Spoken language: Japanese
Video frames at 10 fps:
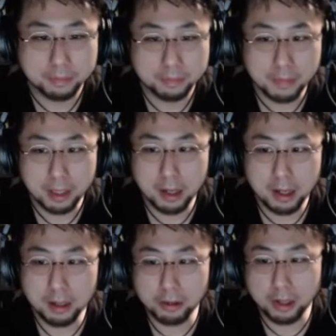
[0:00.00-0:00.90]
リンゴ
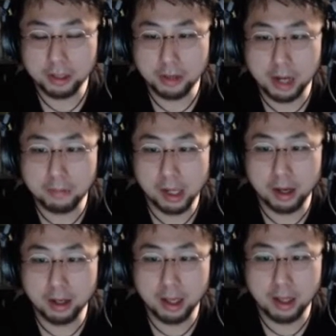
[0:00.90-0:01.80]
と梨はあんまり関
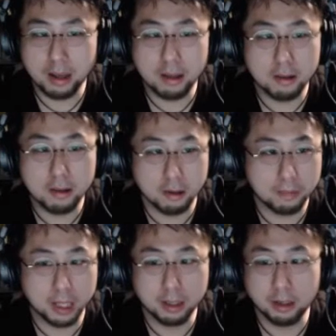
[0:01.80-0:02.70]
係ないんですよ。全
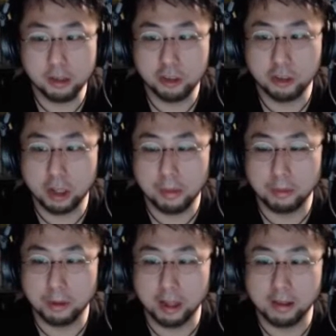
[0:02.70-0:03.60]
く一緒の食べ物
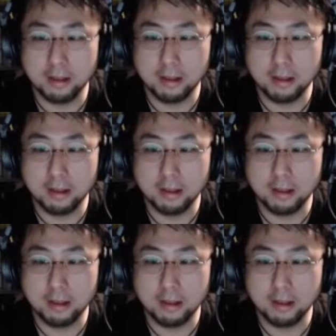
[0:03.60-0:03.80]
なんです。